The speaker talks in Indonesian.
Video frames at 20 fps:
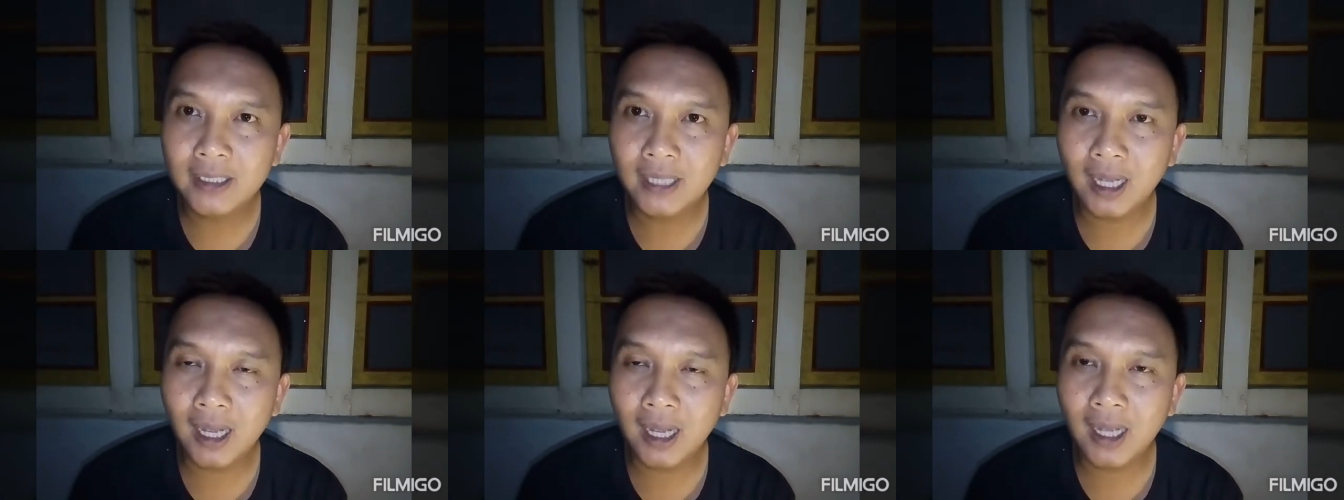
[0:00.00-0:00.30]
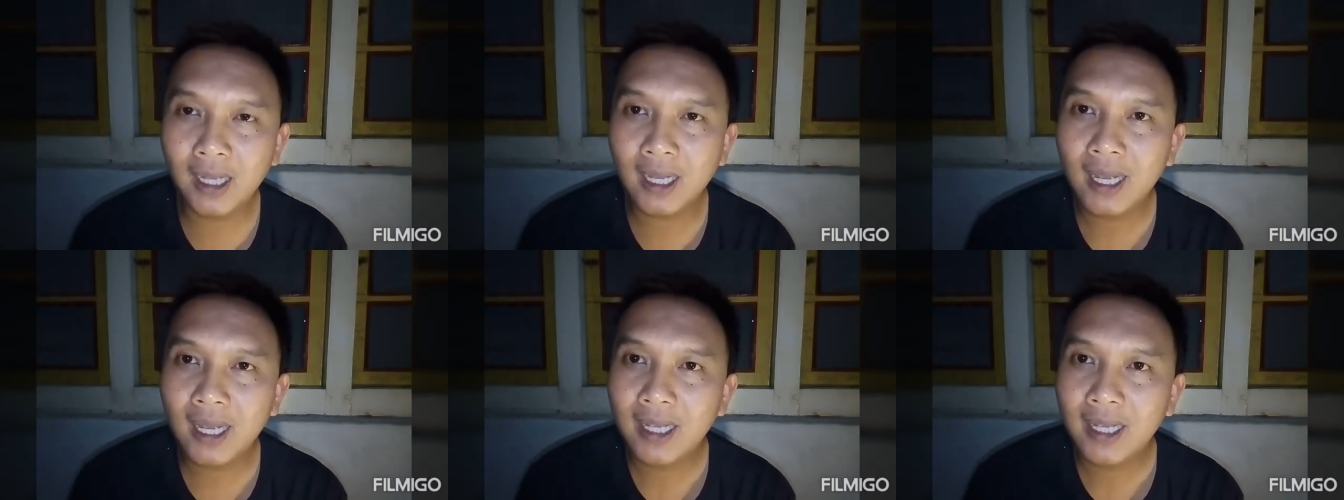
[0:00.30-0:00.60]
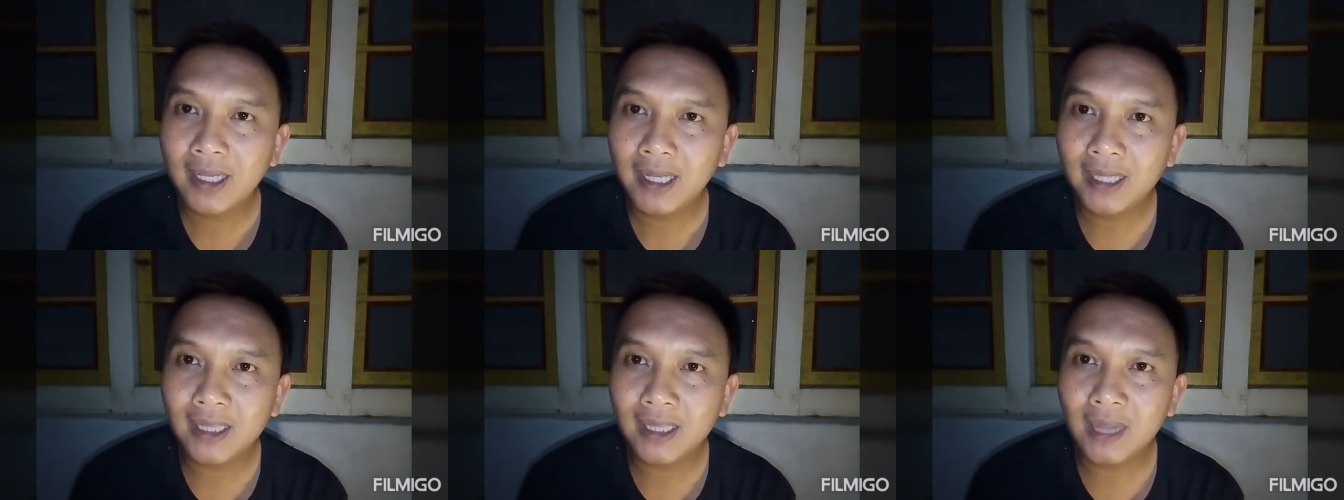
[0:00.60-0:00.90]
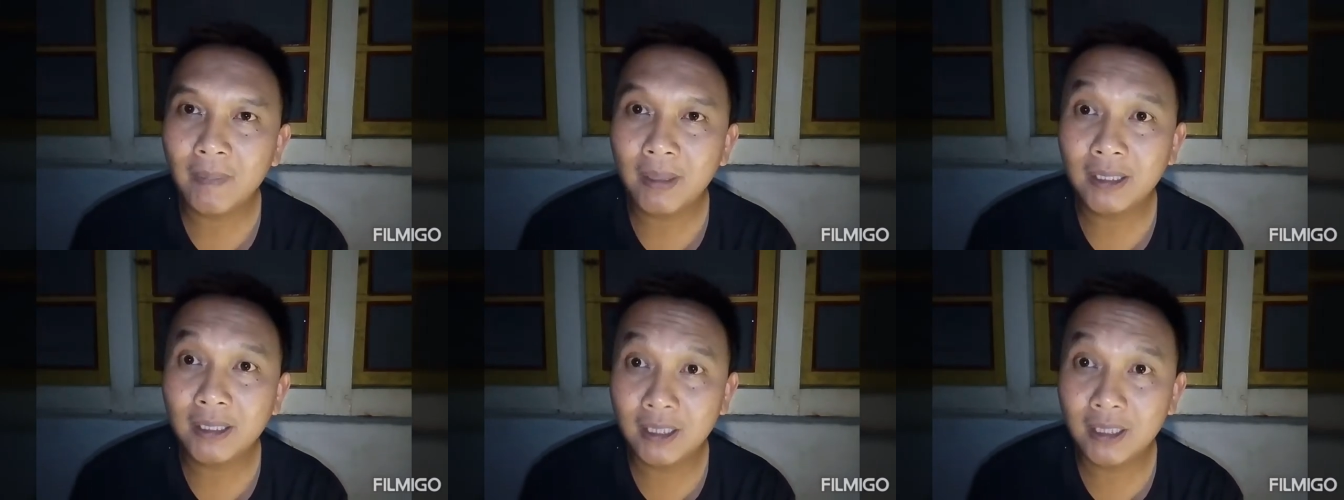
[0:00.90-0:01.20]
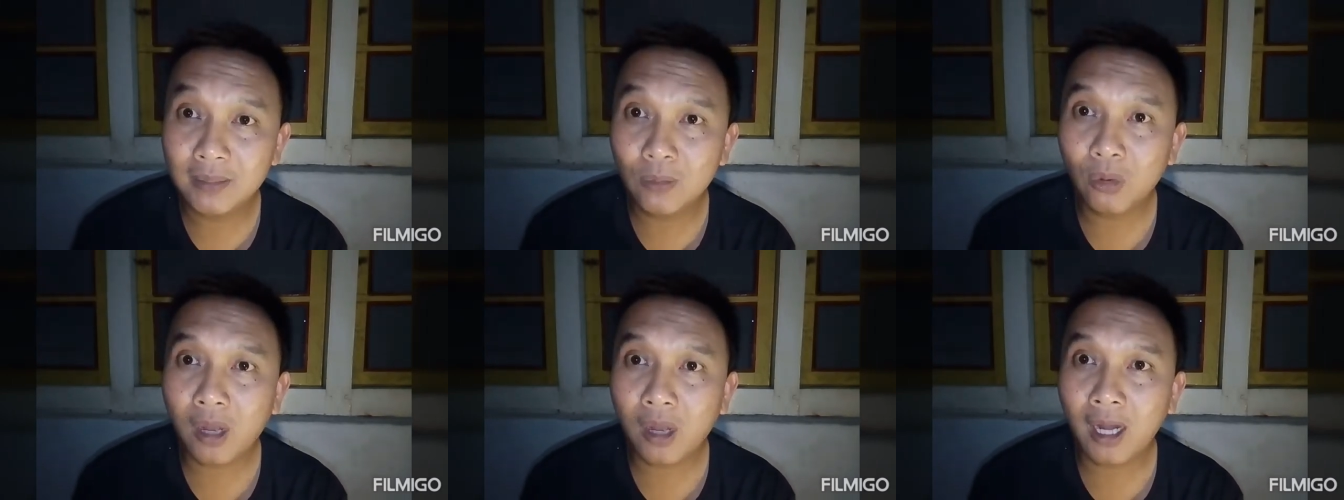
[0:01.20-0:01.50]
Artinya,
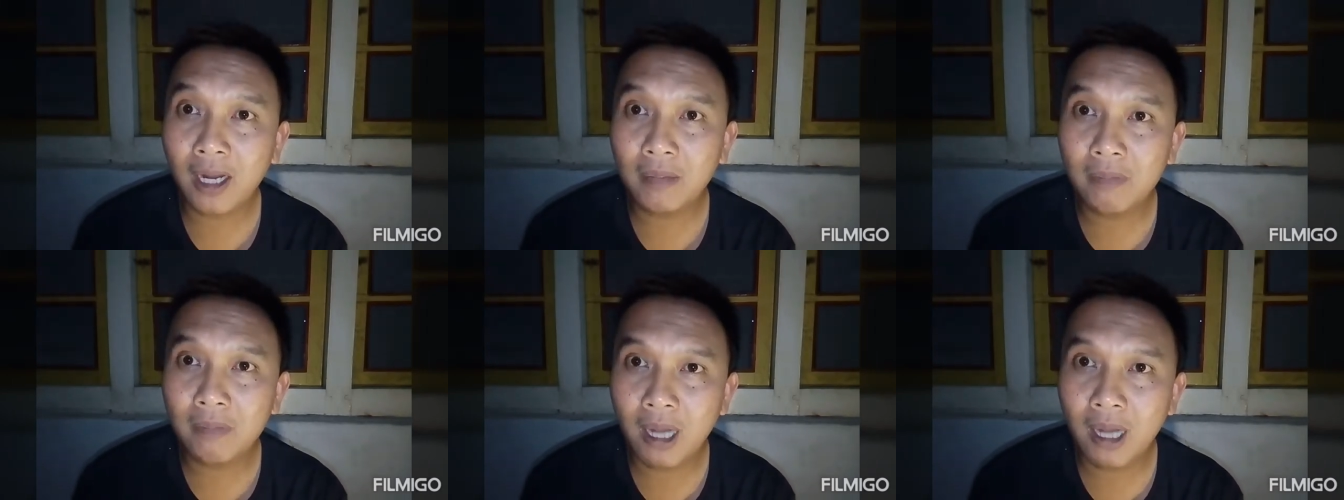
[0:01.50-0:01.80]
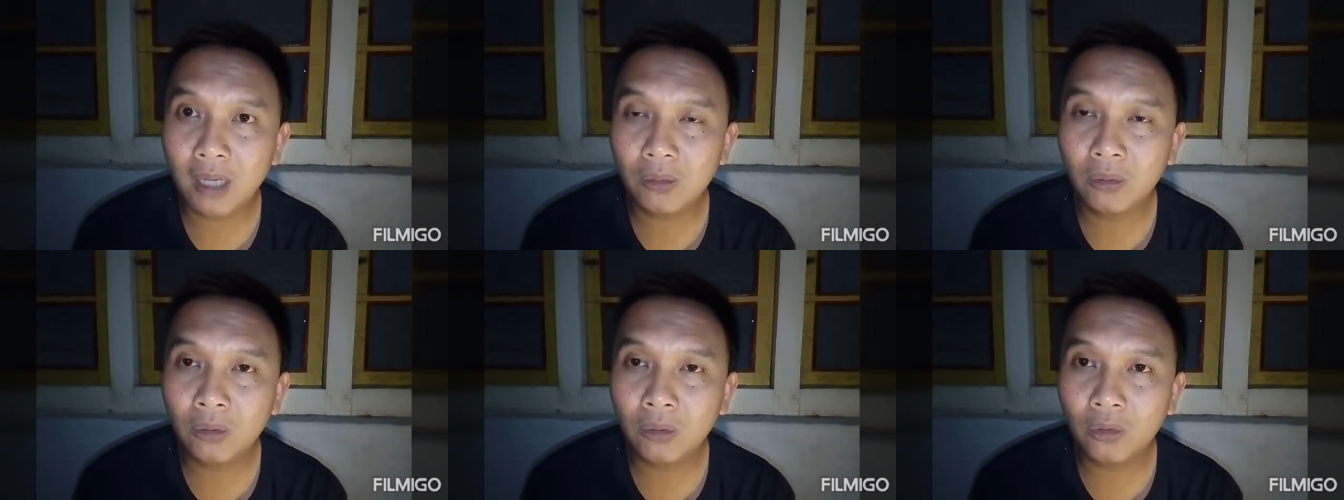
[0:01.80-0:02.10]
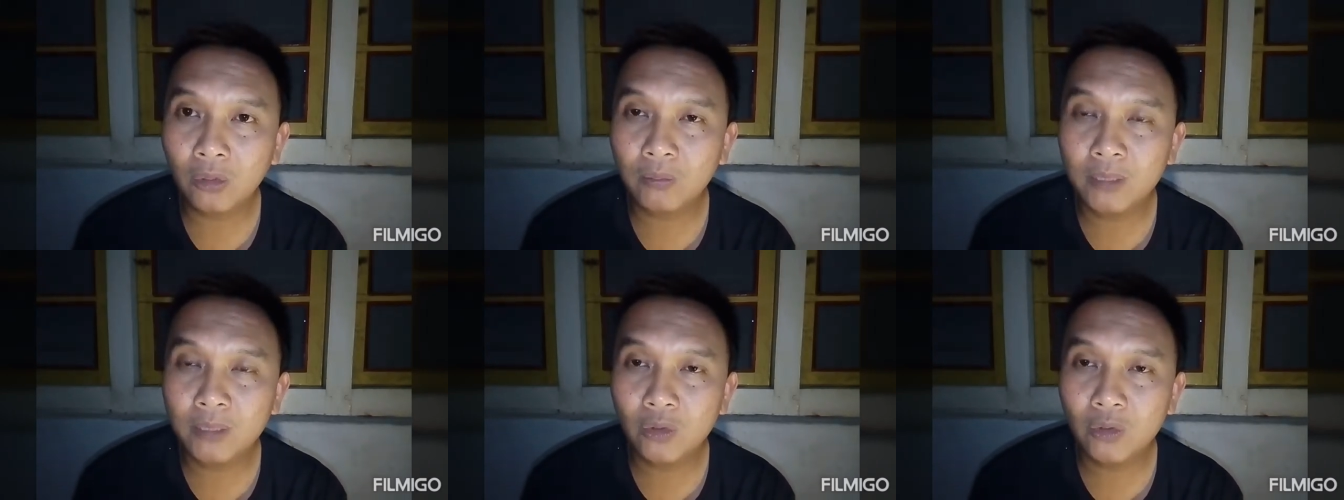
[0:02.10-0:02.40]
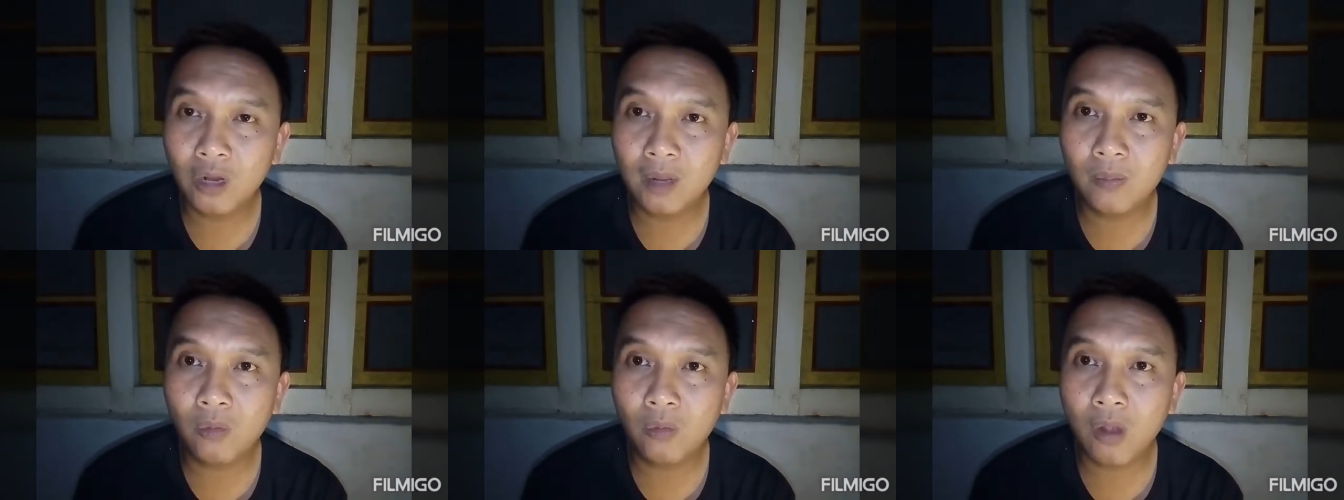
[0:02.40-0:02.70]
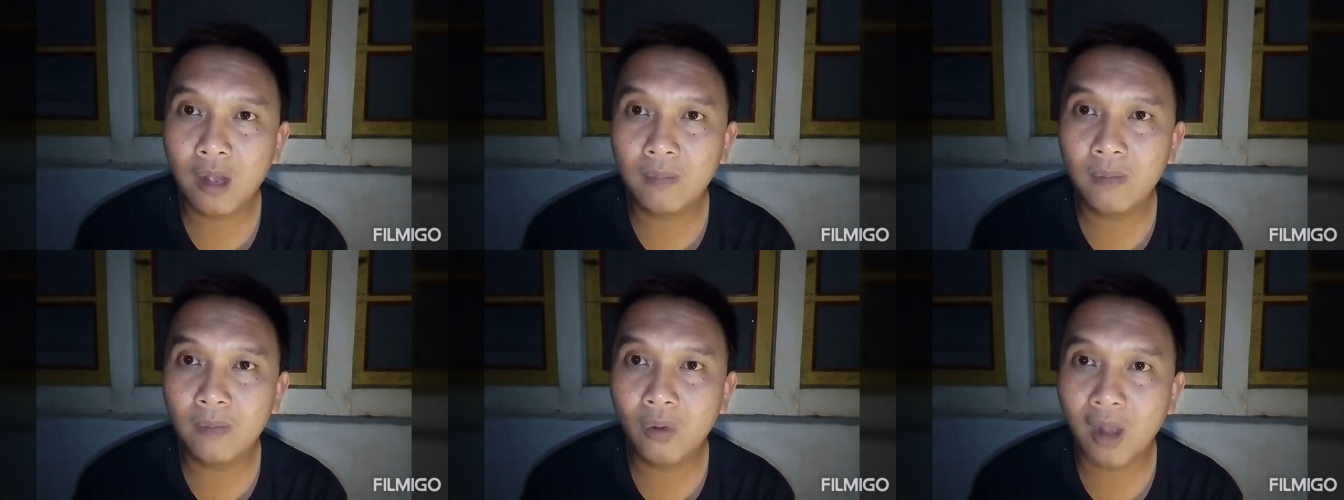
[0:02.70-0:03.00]
kita masih terbuka lebar untuk
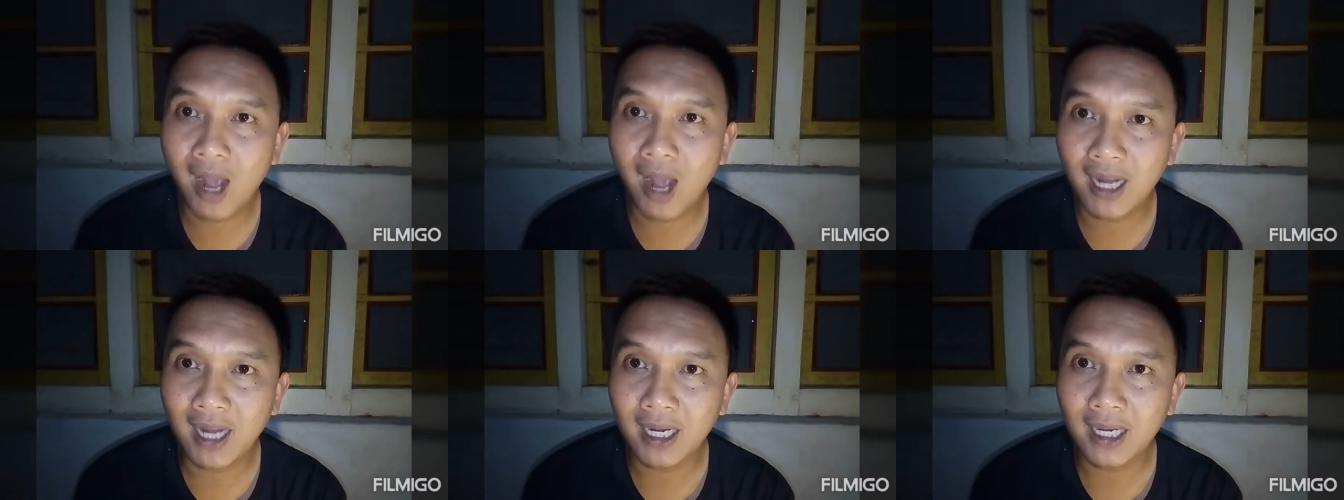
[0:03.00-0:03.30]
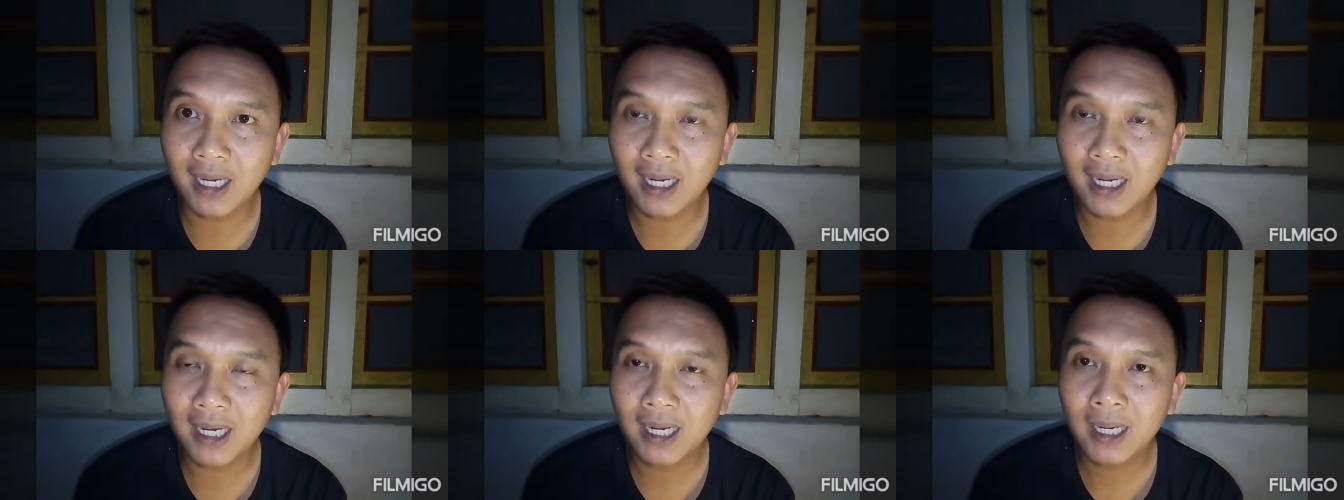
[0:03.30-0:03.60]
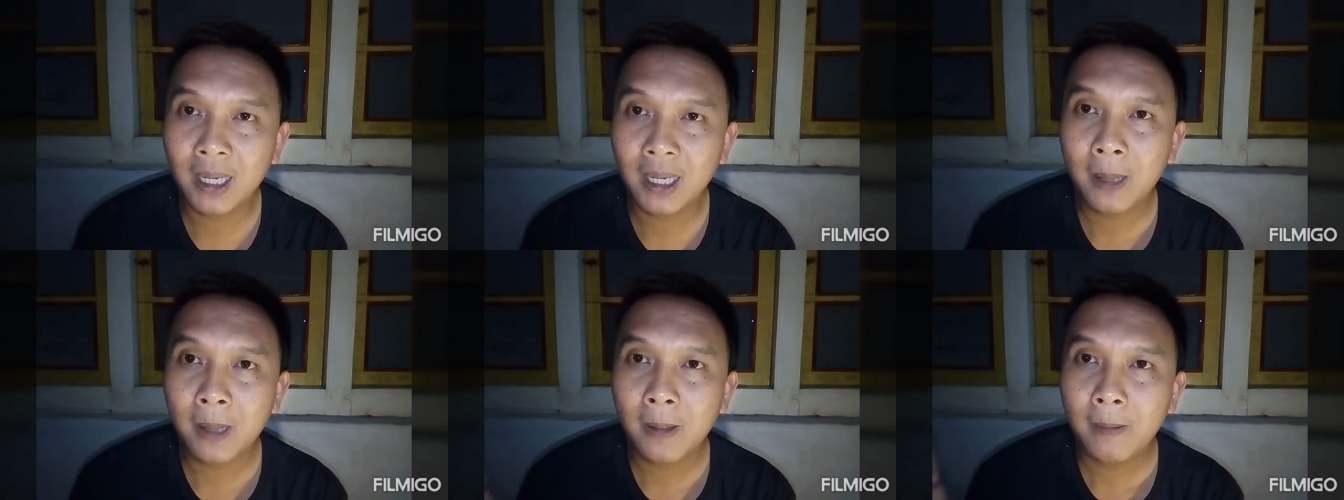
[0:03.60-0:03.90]
menjual buah-buahan.